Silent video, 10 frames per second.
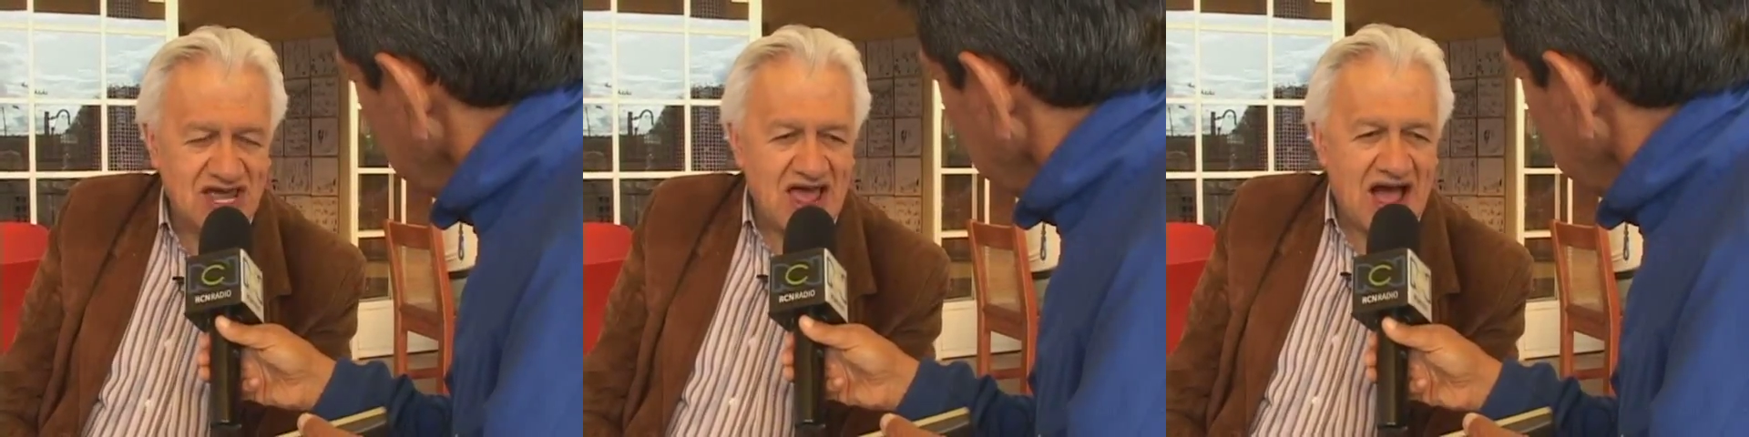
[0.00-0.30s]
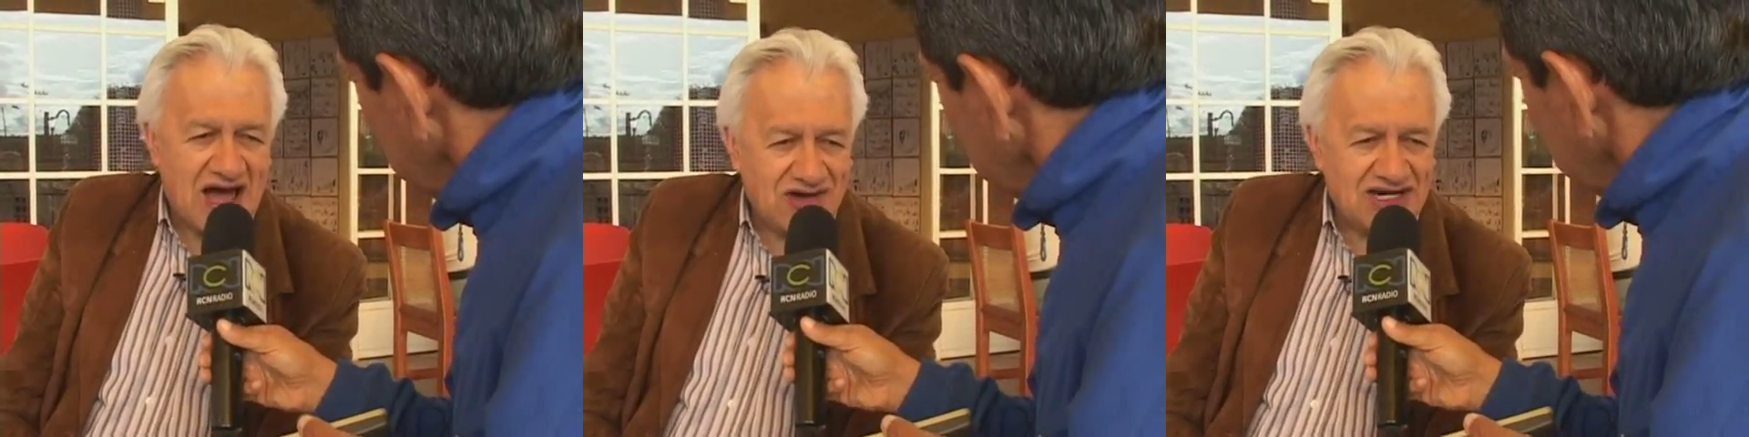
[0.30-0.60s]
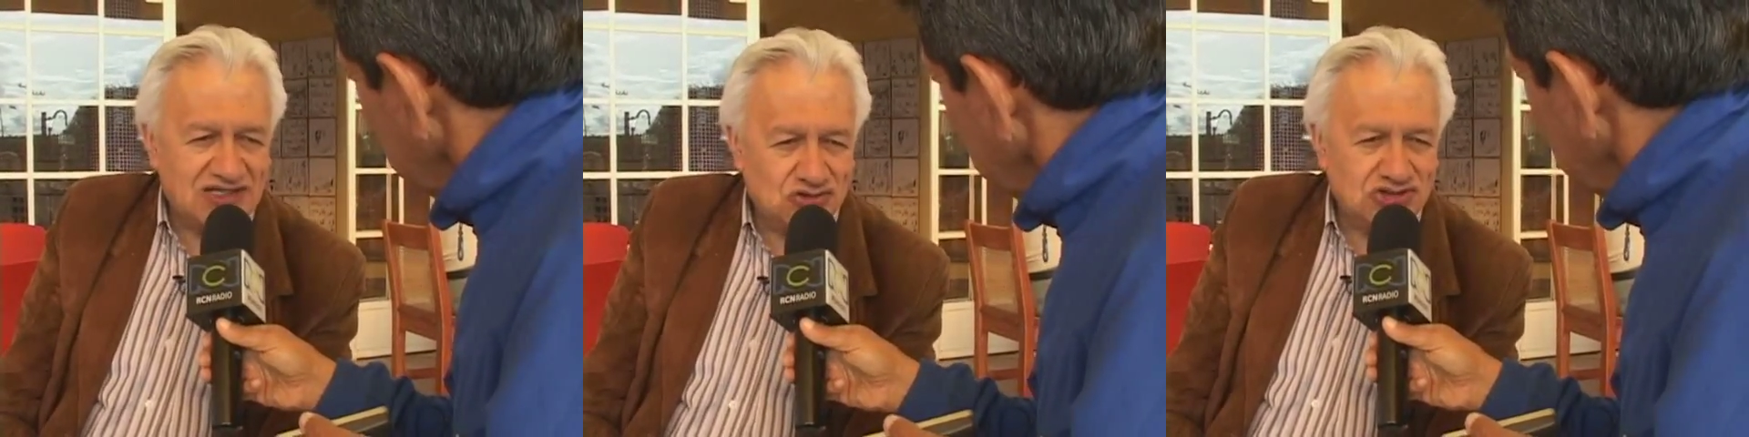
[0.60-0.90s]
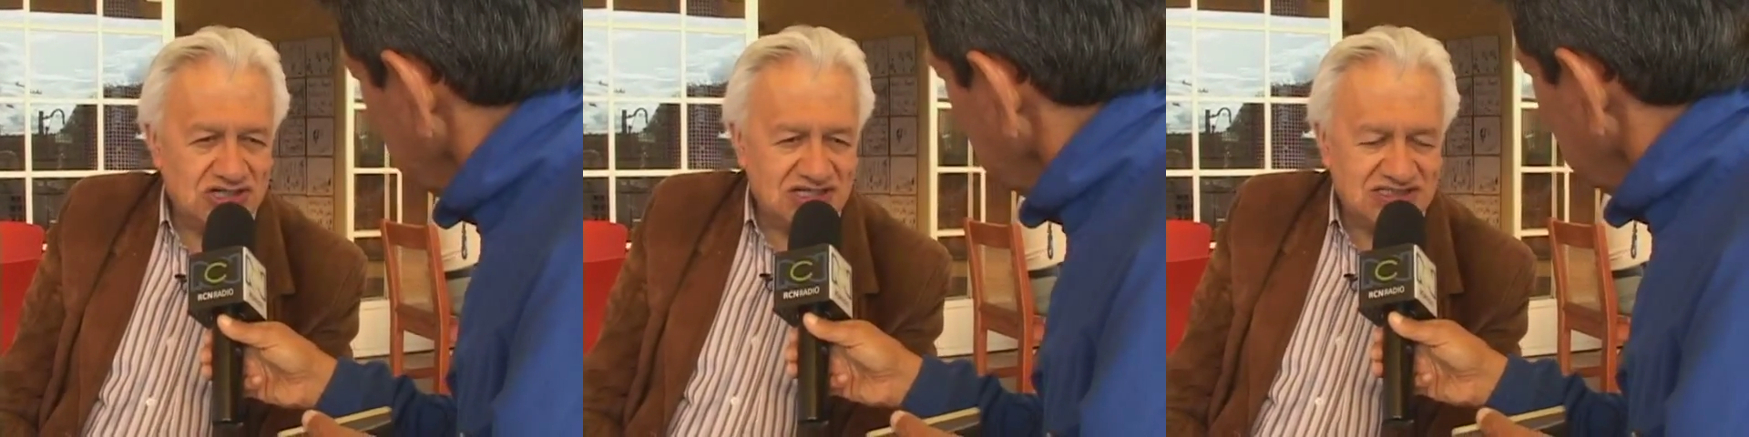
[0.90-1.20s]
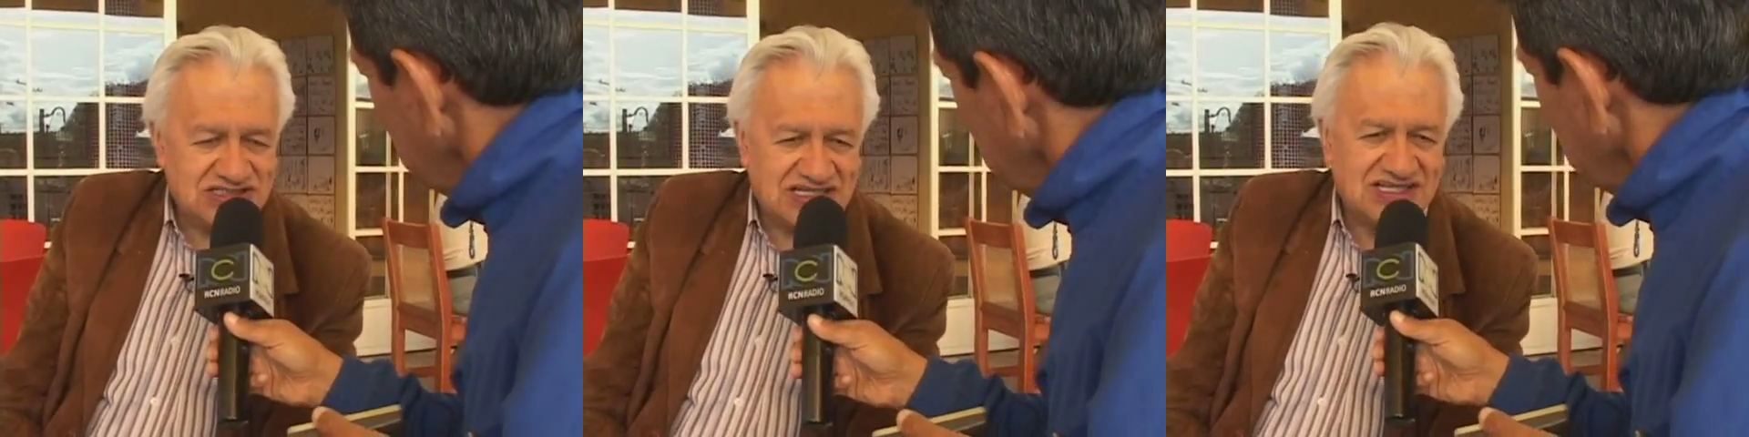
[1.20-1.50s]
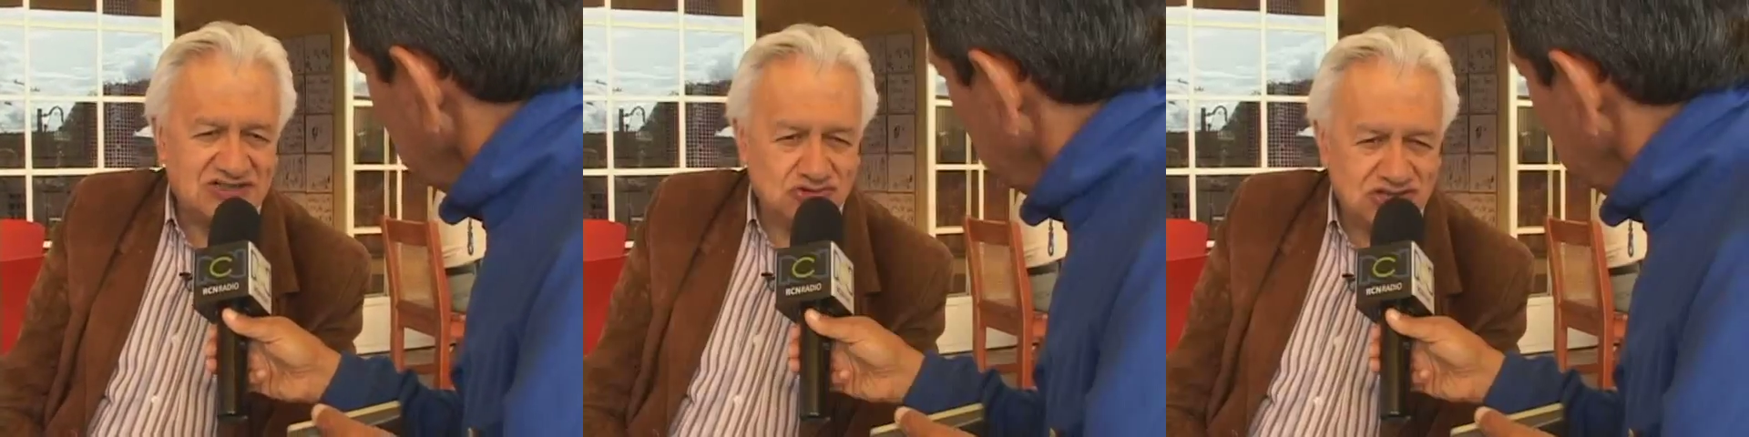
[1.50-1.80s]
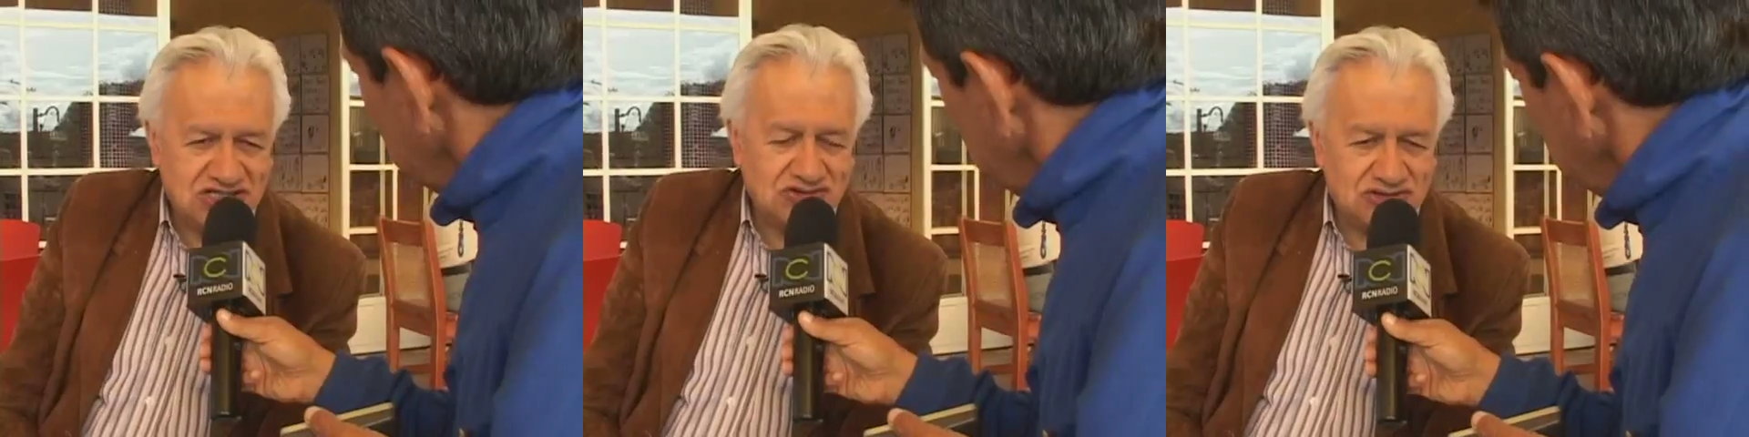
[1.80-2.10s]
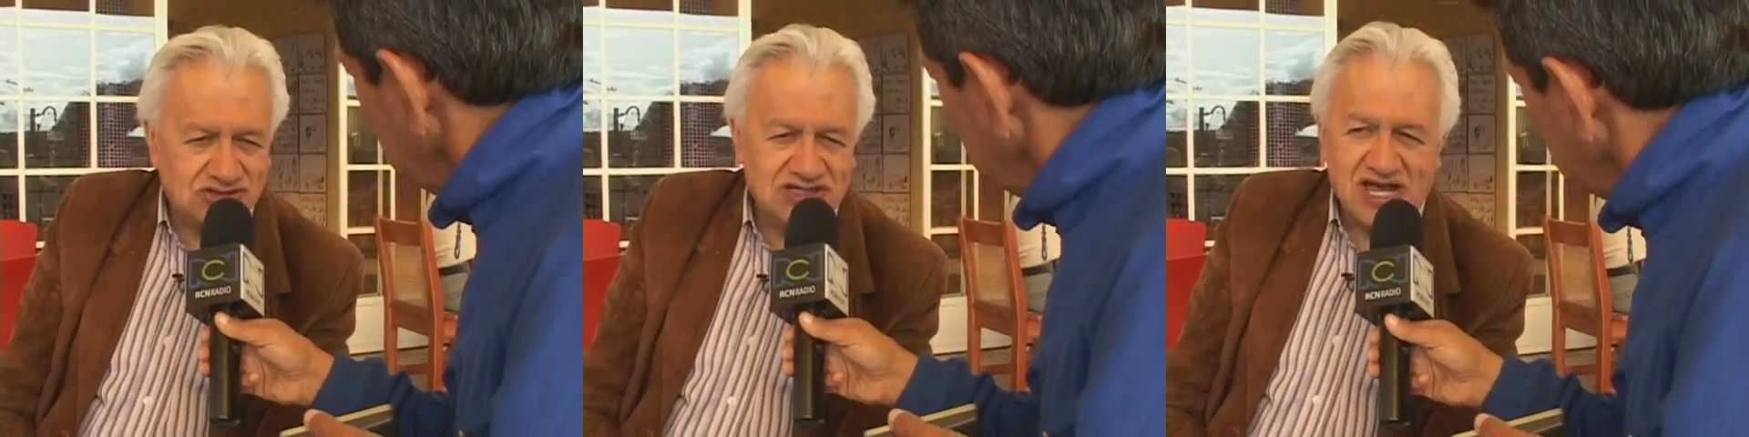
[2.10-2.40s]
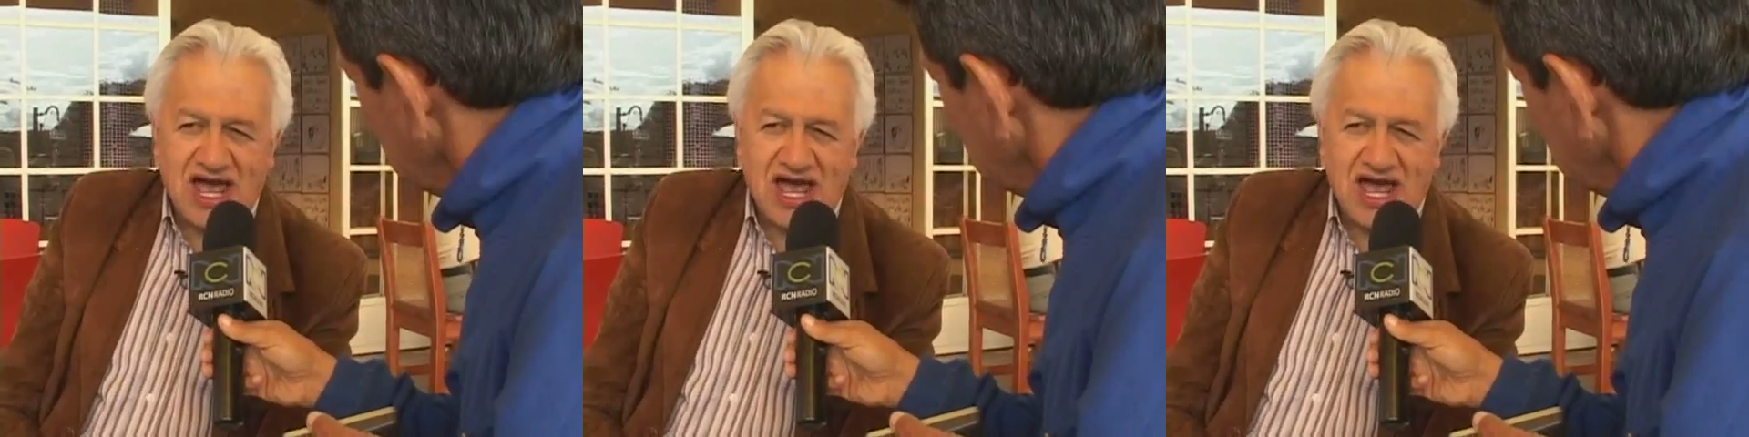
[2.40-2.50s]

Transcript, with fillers: a ver a sus ciclistas, a sus ídolos,